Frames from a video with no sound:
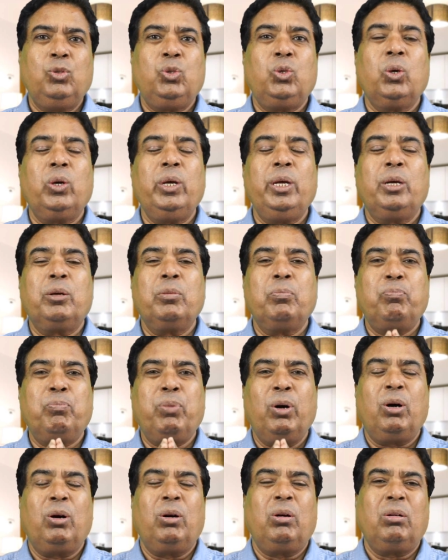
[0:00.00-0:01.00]
जो एक
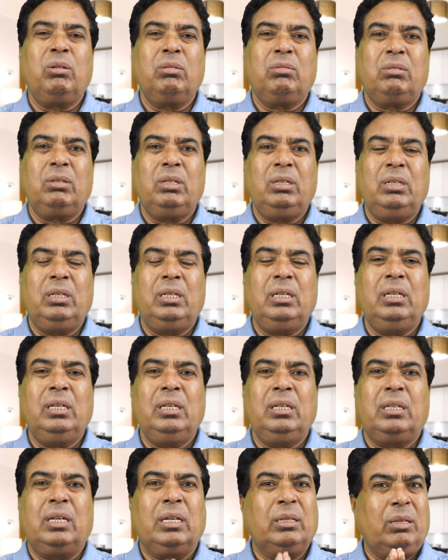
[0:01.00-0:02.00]
बहुत ही
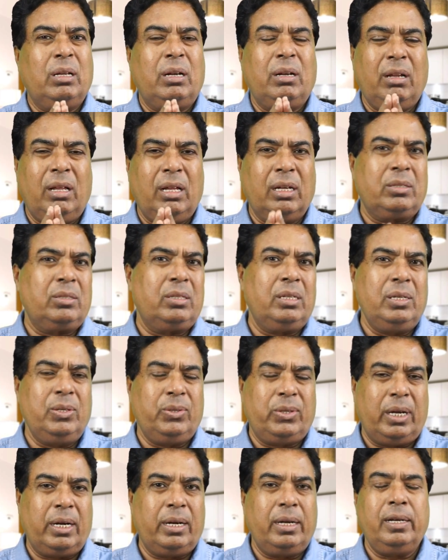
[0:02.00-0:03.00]
ख़तरनाक सीन चल